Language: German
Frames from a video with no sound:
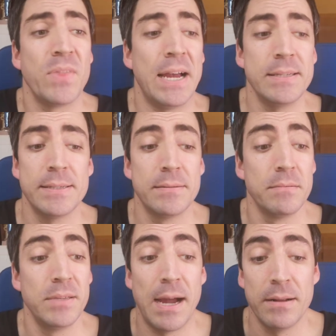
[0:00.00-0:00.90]

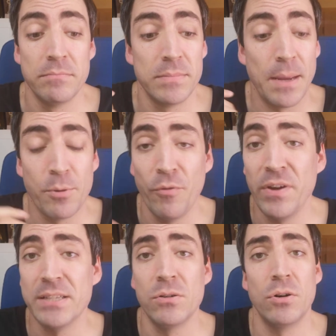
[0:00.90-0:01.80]
dass ja der
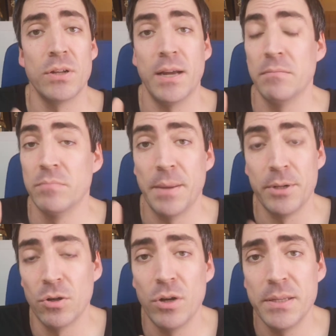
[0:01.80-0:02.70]
Professor oder der Betreuer,